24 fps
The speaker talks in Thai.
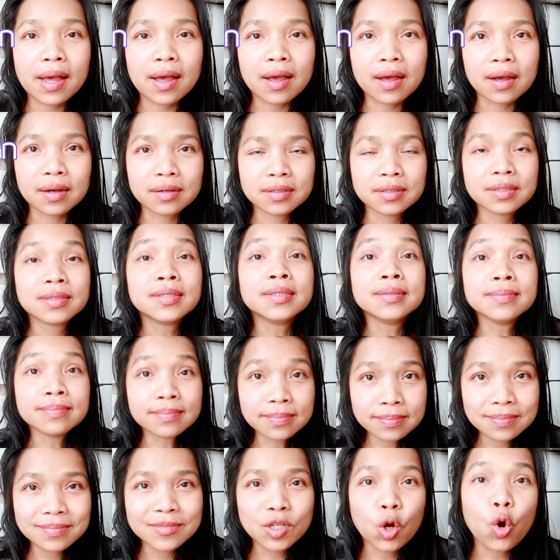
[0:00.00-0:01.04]
ค่ะ
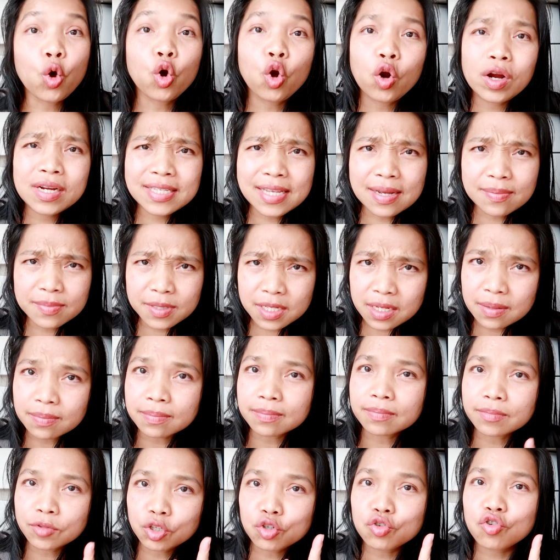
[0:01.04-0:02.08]

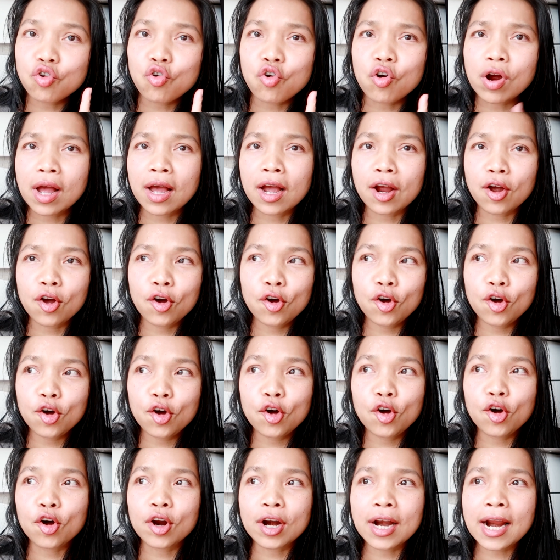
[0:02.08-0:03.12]
630ยูโรค่ะก็
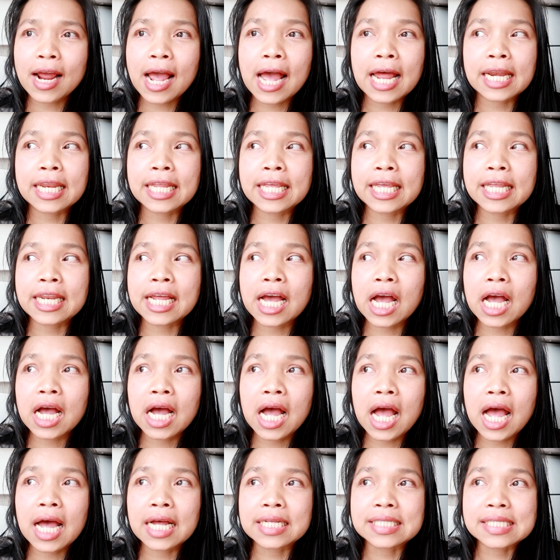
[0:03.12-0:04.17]
ราคานี้นะคะ
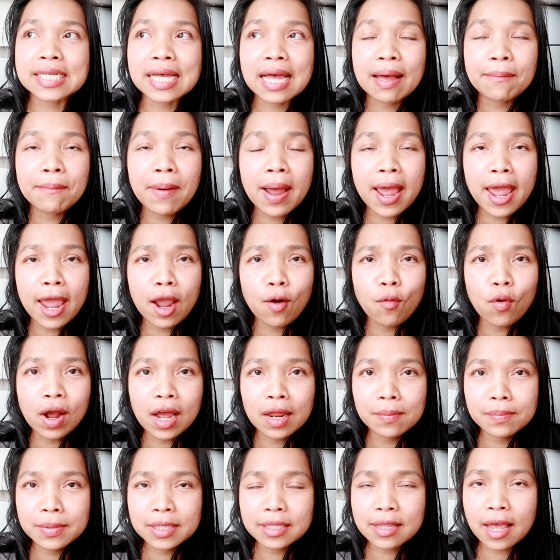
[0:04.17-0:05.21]
อาจจะแพงกว่า
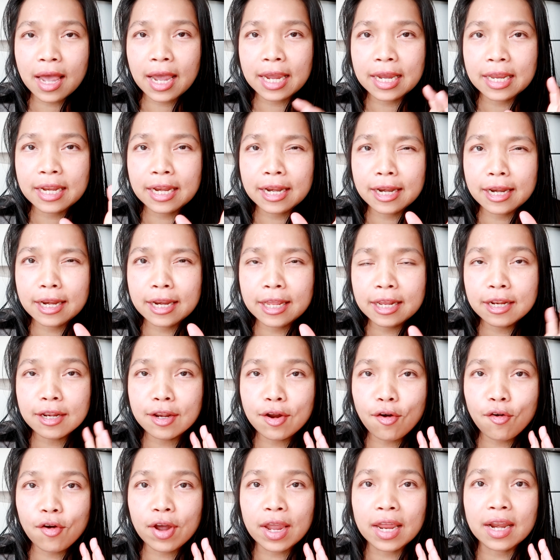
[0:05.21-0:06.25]
การบินไทยนิด
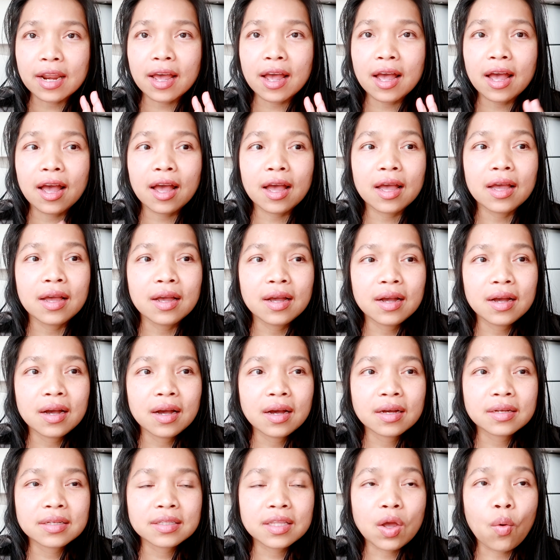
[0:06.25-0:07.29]
หน่อยนะคะ
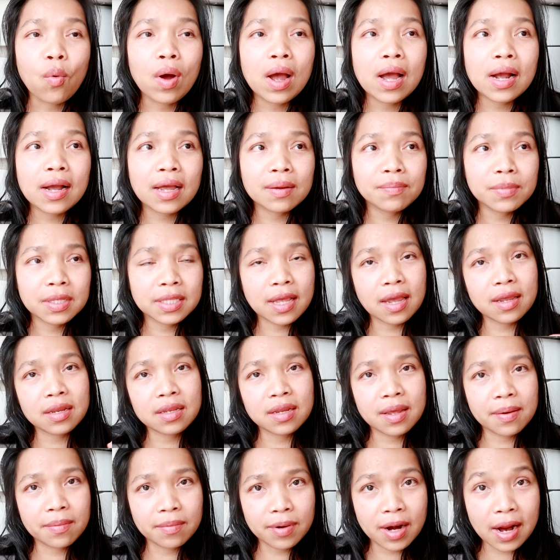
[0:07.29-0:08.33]
แต่ว่าการบินไทย
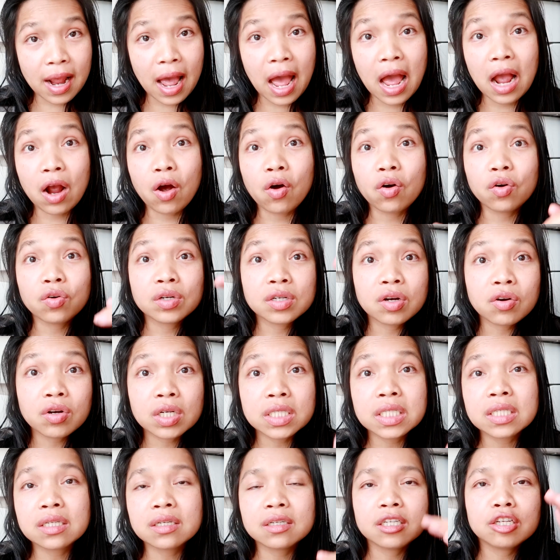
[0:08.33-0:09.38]
เนี่ยราคาเขาก็
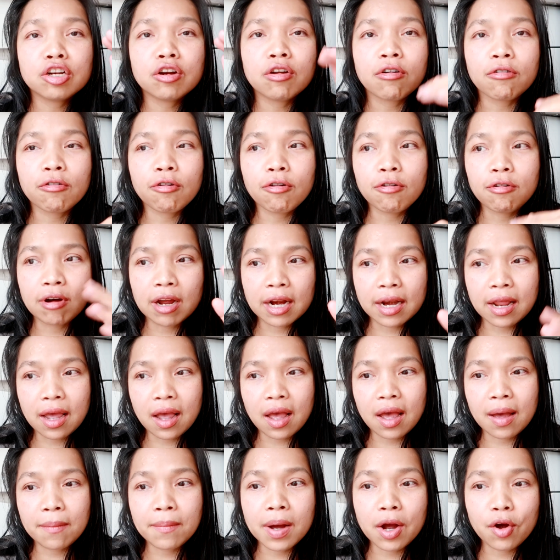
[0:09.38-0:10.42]
ขึ้นลงๆกันนะ
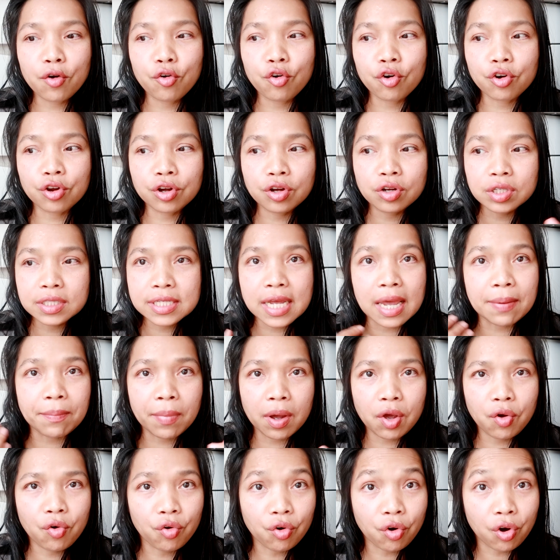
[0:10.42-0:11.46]
คะบางคนก็จ่ายไป
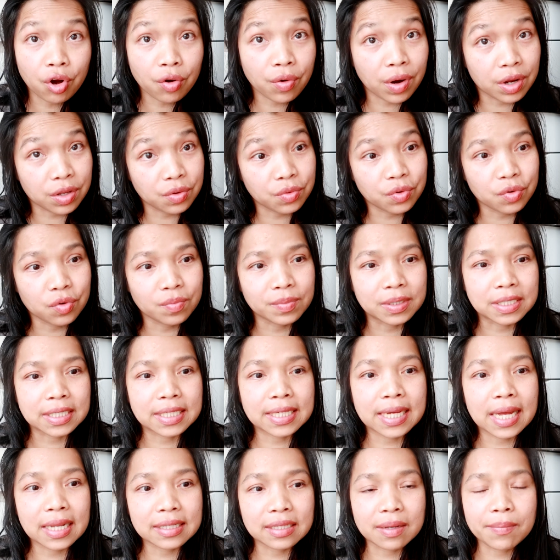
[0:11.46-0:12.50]
600กว่ายูโรเหมือน
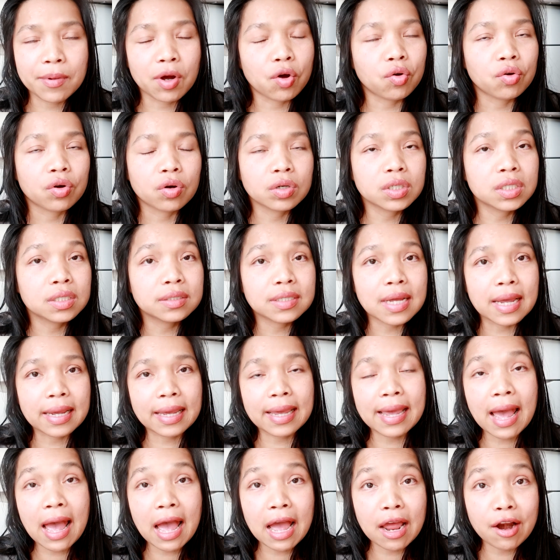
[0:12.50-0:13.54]
กันแต่บางคนก็คือจ่าย
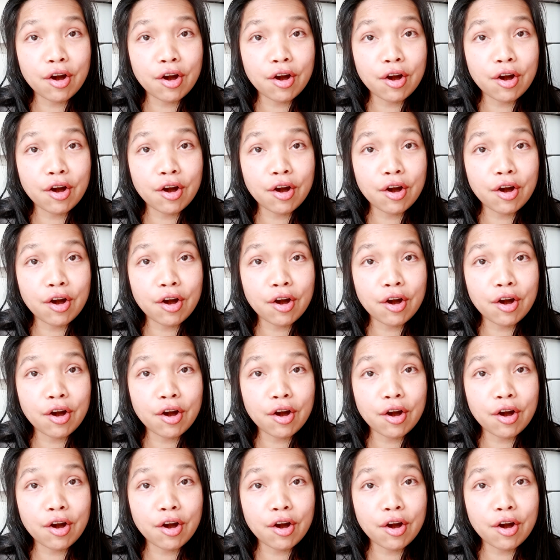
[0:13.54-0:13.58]
แค่